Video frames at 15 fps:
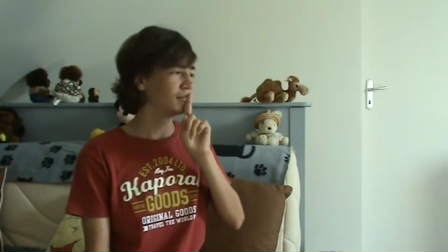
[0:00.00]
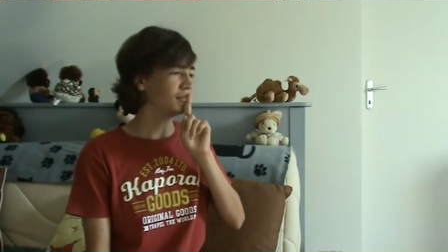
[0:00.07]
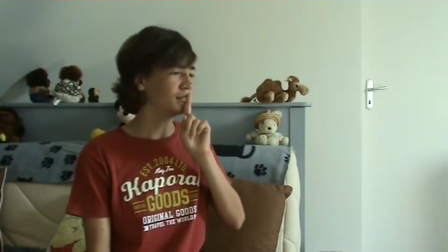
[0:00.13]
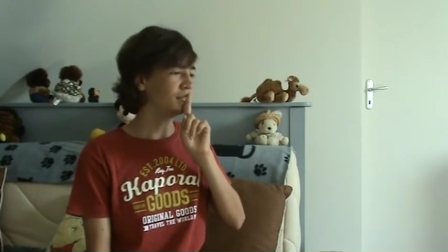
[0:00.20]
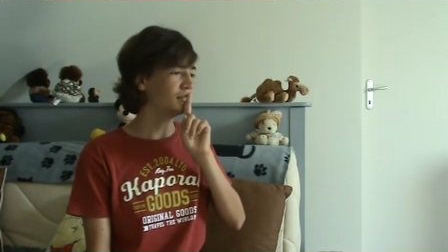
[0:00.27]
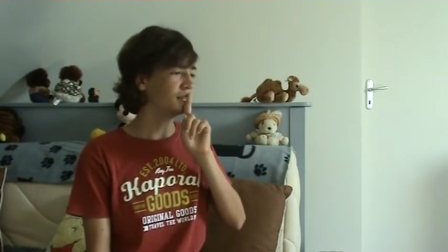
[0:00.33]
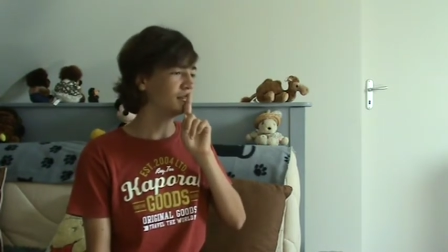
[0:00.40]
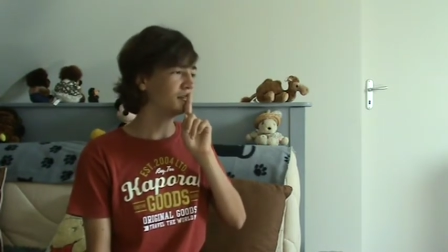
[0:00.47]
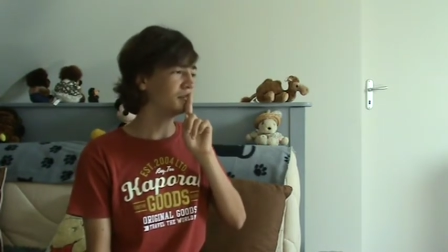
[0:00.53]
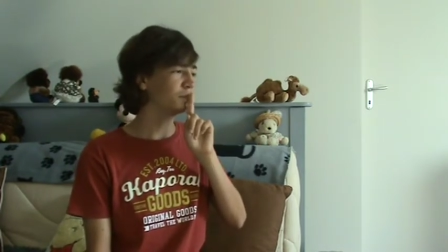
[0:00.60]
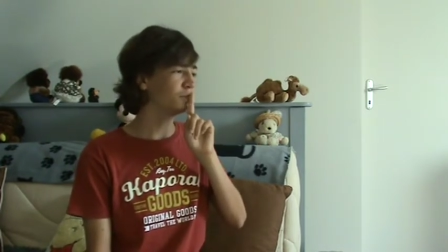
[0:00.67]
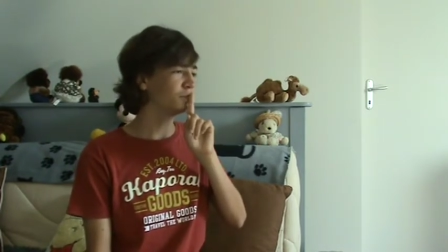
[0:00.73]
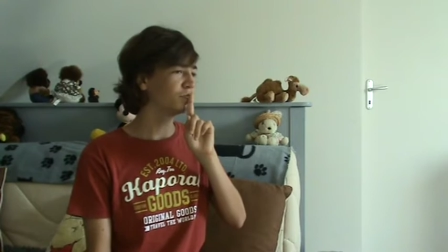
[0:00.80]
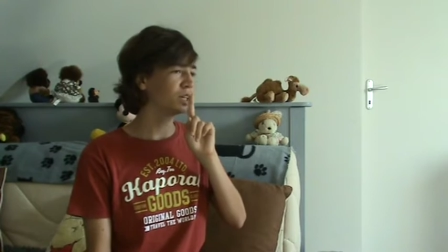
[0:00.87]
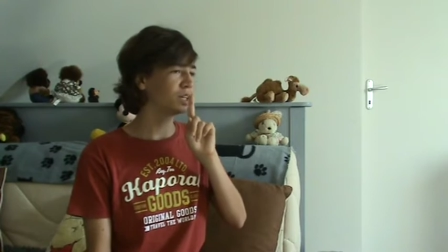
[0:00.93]
y a
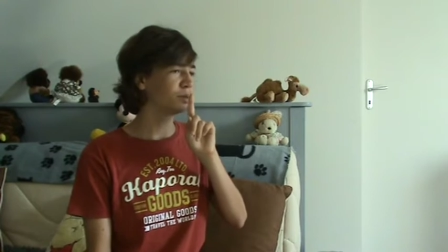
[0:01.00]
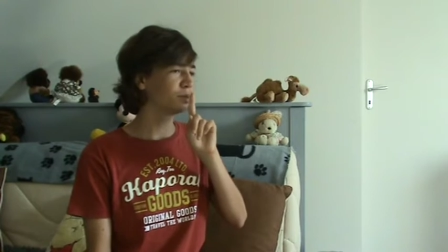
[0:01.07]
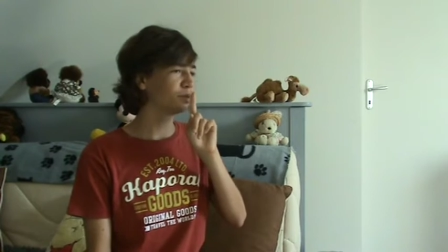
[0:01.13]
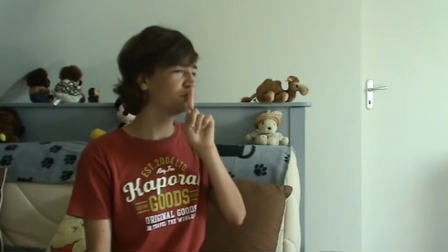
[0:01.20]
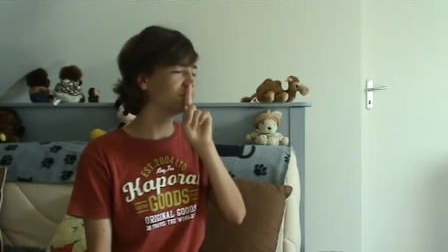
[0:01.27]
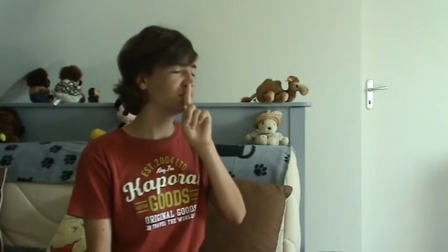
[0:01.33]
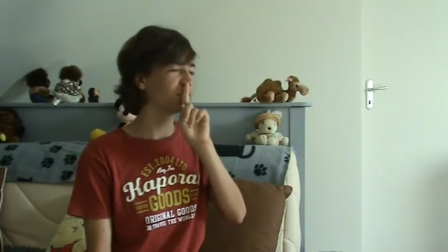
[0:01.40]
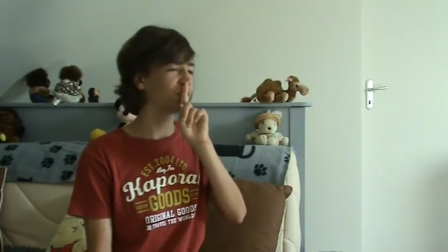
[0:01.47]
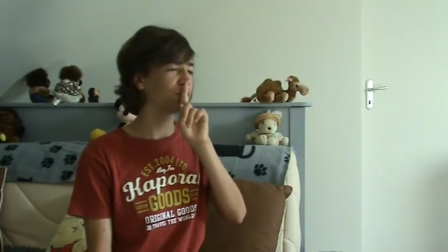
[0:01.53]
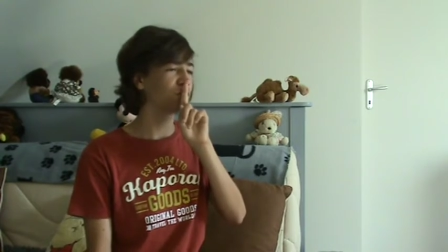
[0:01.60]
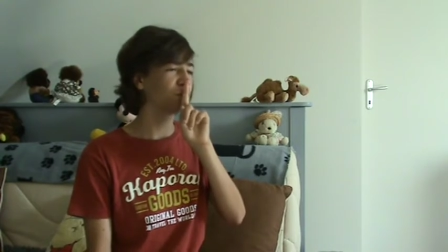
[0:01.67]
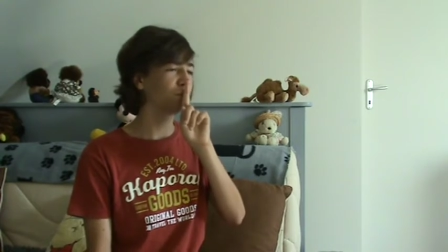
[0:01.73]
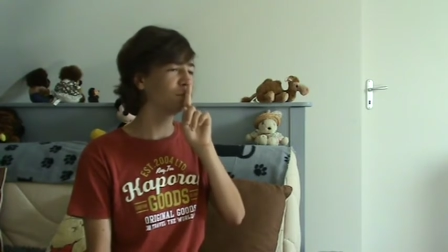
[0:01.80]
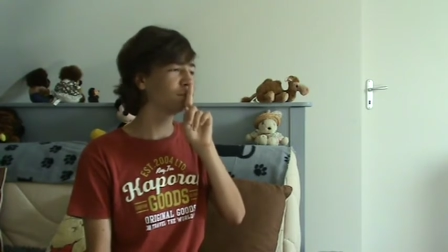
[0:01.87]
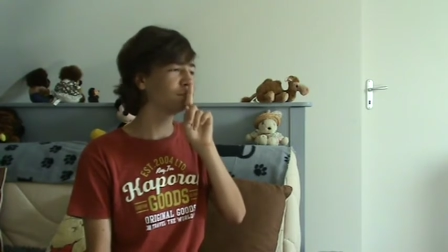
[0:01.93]
mon frère et mes cousins qui font
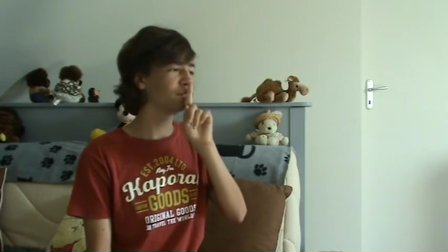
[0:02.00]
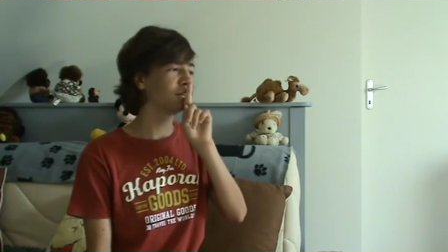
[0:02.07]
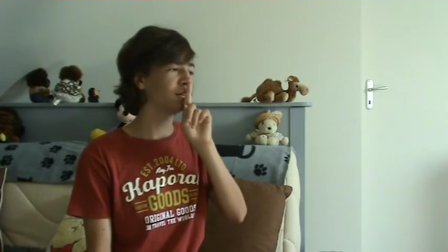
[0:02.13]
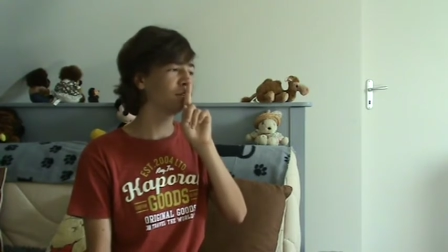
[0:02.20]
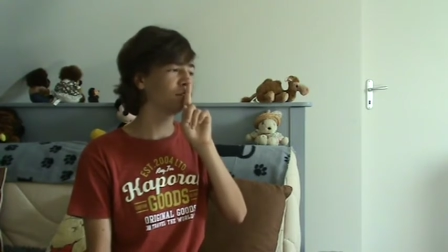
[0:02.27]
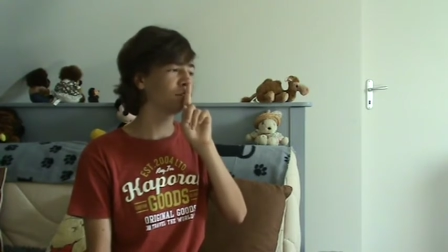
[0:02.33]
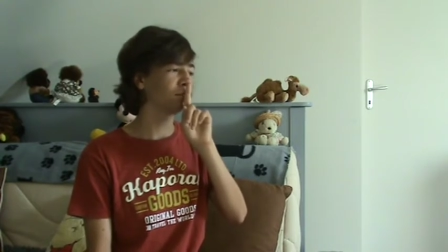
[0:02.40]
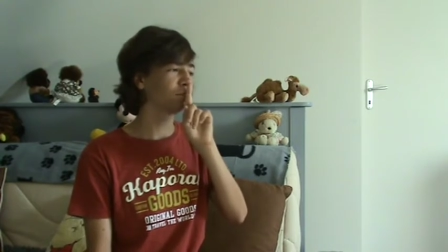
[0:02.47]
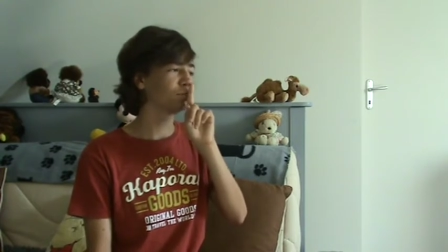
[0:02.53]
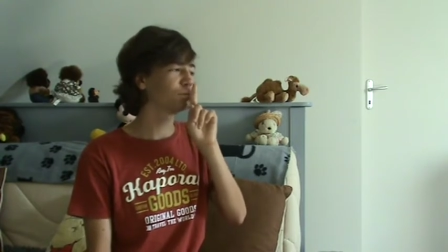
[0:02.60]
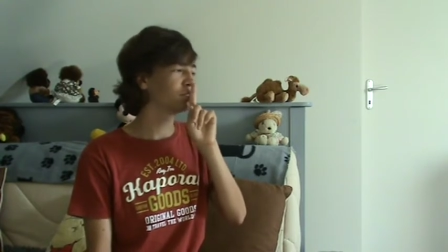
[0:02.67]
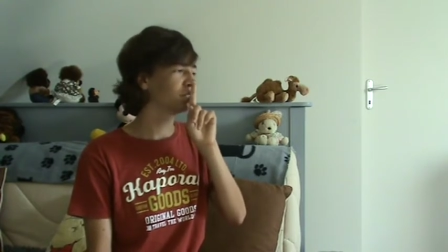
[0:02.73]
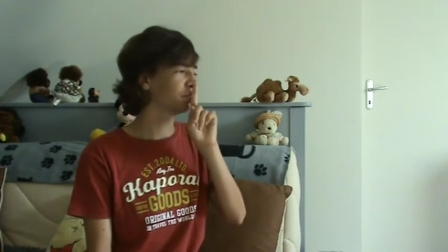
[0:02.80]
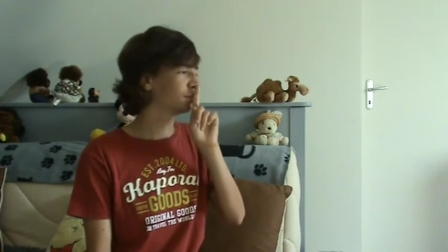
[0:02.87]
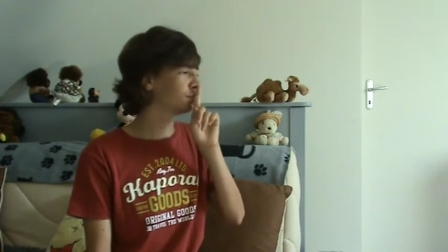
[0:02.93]
un peu le bordel Enfin mon
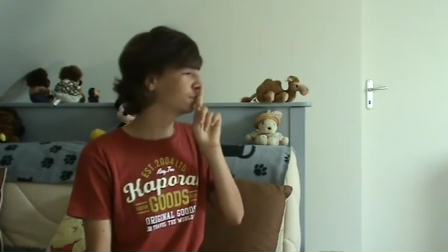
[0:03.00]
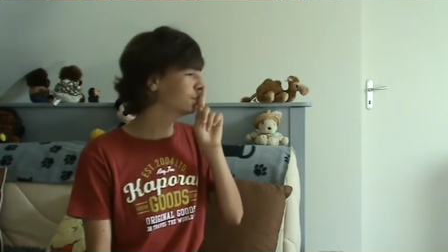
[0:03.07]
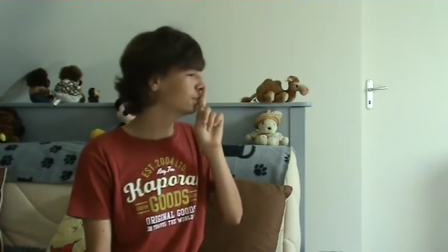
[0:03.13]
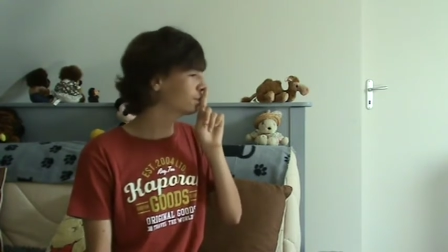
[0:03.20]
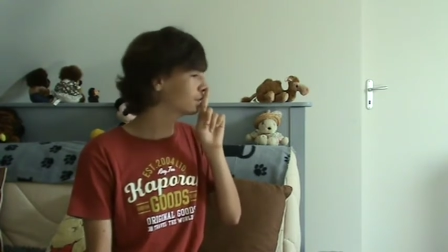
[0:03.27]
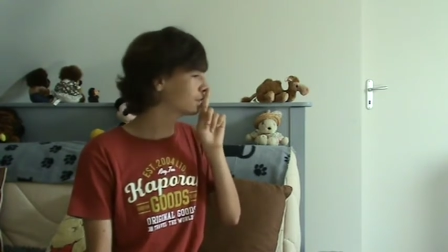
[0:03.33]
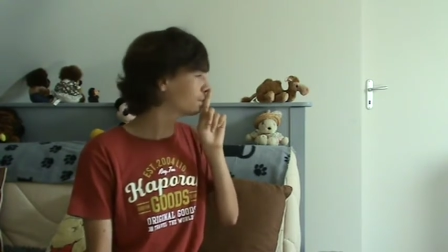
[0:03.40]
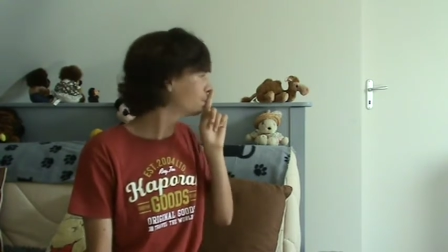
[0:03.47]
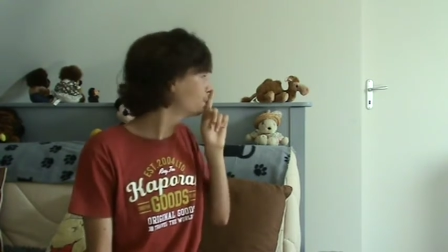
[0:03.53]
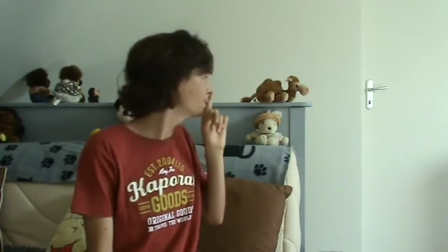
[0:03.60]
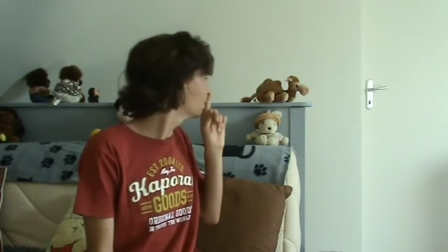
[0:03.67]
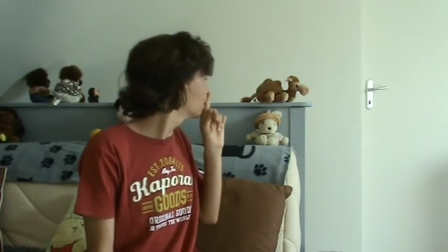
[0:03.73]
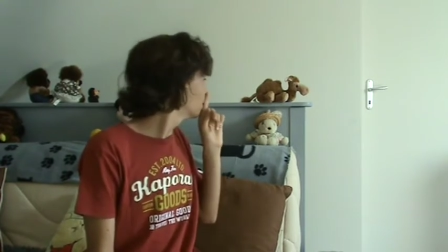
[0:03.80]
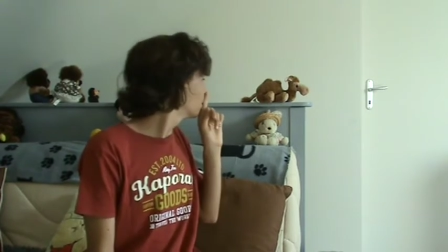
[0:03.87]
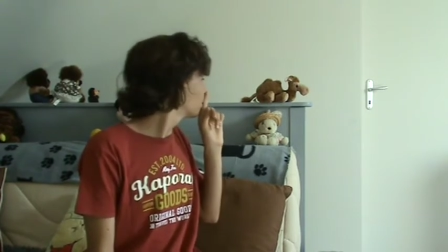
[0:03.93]
cousin et ma cousine donc c'est un peu
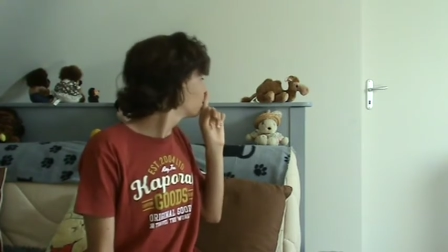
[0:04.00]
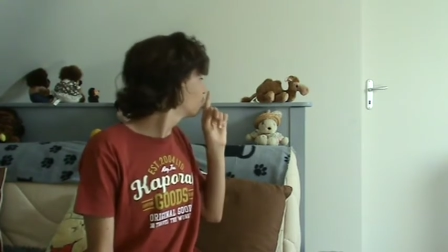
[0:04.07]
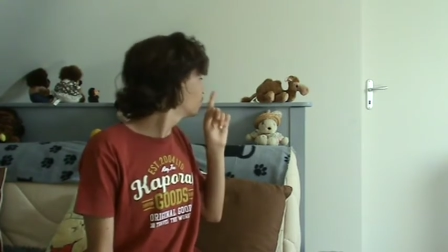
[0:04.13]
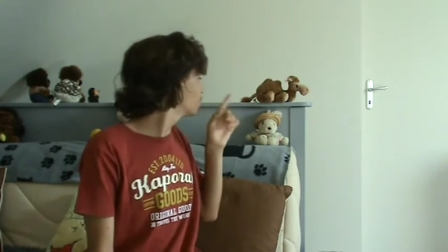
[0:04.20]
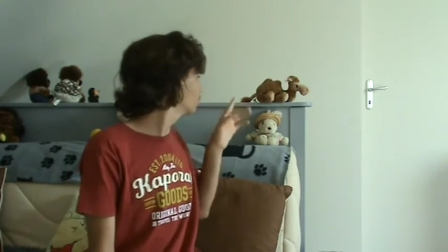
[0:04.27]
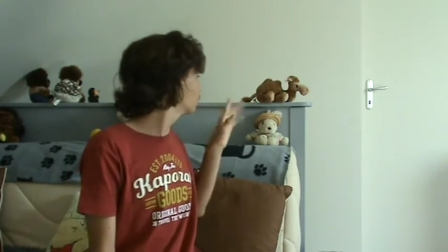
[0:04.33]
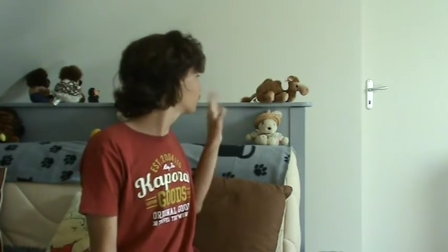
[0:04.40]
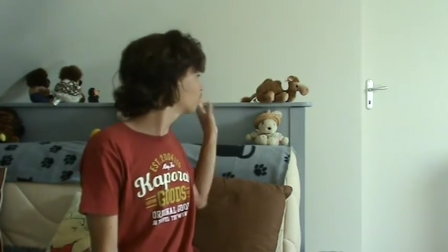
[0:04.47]
compliqué Donc